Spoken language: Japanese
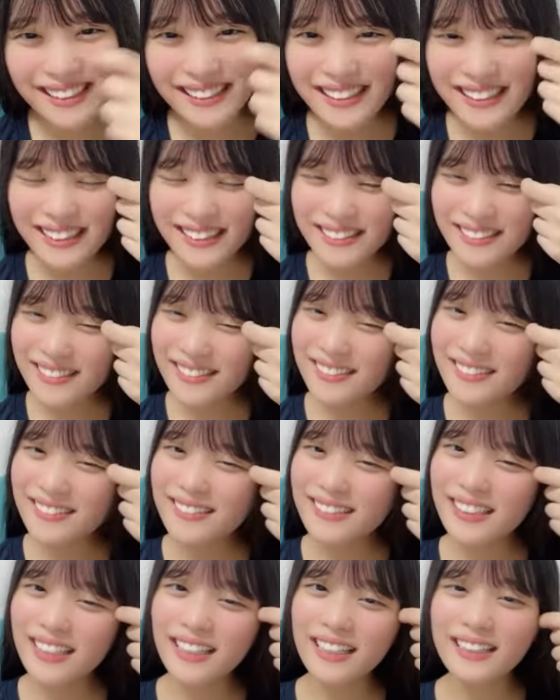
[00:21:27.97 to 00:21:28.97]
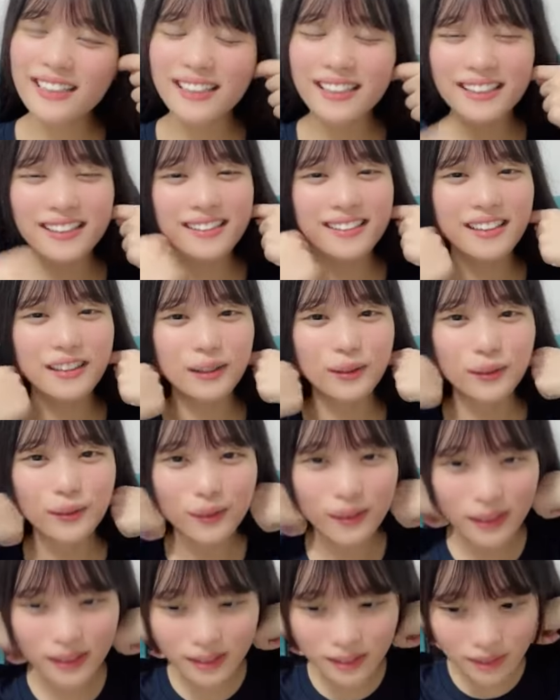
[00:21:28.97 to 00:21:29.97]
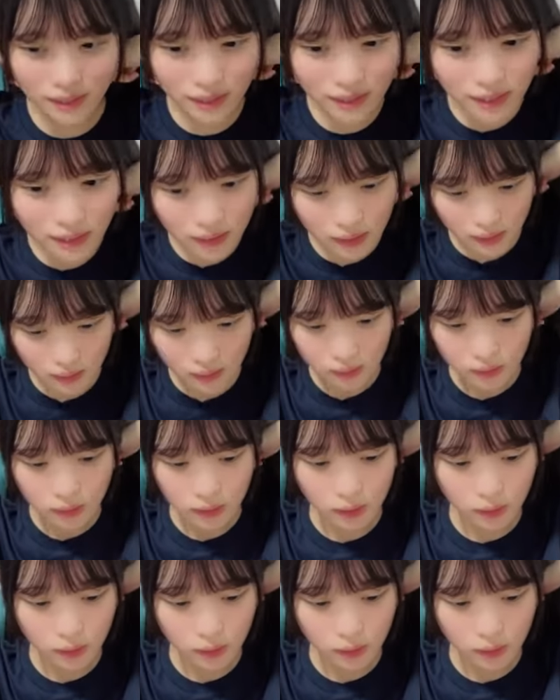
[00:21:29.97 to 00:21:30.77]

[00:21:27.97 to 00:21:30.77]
た岐阜の方言岐阜なんか方言強いってね